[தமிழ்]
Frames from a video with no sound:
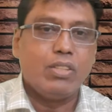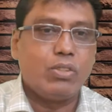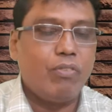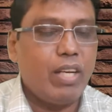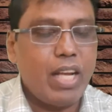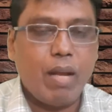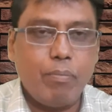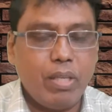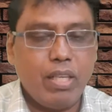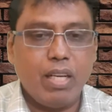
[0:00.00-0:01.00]
ஸோ வெரி
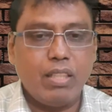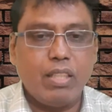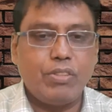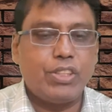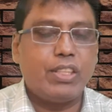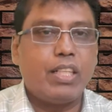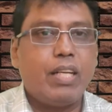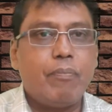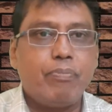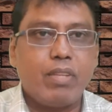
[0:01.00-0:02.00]
ஹாப்பி அந்த விஷயத்தில்
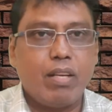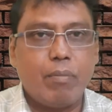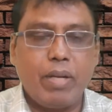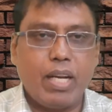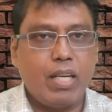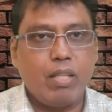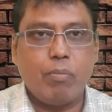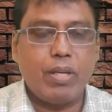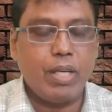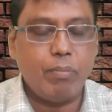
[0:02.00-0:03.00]
அமெரிக்காவில் தான்
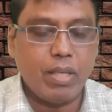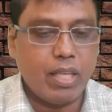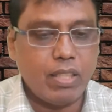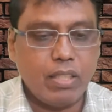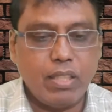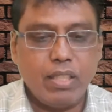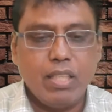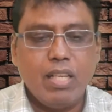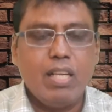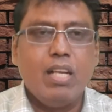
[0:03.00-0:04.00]
போய் ட்ரீட்மெண்ட் நடந்தது
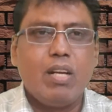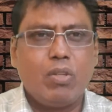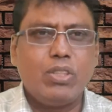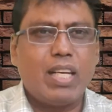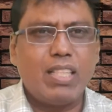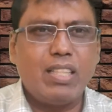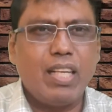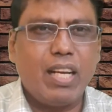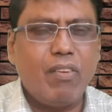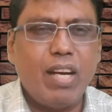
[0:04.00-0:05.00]
கொஞ்சம் அரசியல்
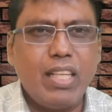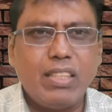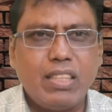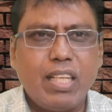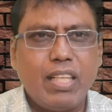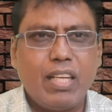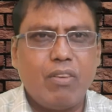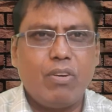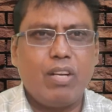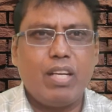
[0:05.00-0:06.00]
நிறைய விளையாடிச்சுன்னு நினைக்கிறேன்
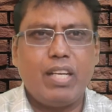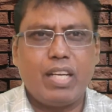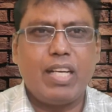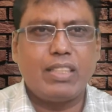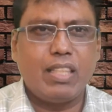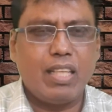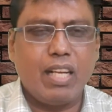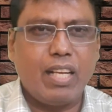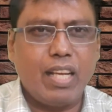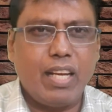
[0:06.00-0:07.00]
அவரோட இன்டர்நேஷ்னல்
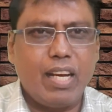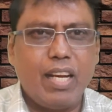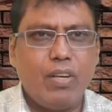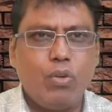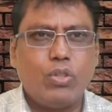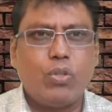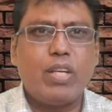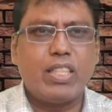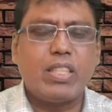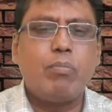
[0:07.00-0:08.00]
கேரியரில் இன்னும் கொஞ்சம் கூட
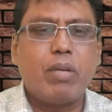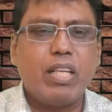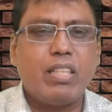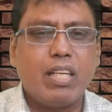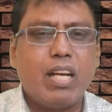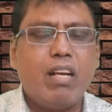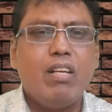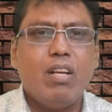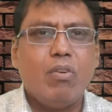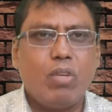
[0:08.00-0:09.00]
எக்ஸ்டெண்ட் பண்ணியிருந்துருக்கலாம்
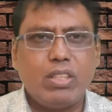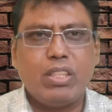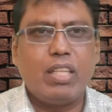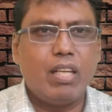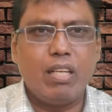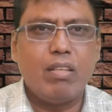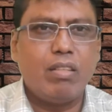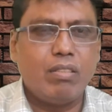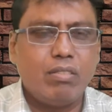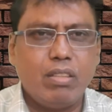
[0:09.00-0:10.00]
ஒரு சின்ன
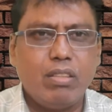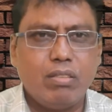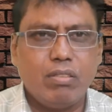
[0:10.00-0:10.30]
இது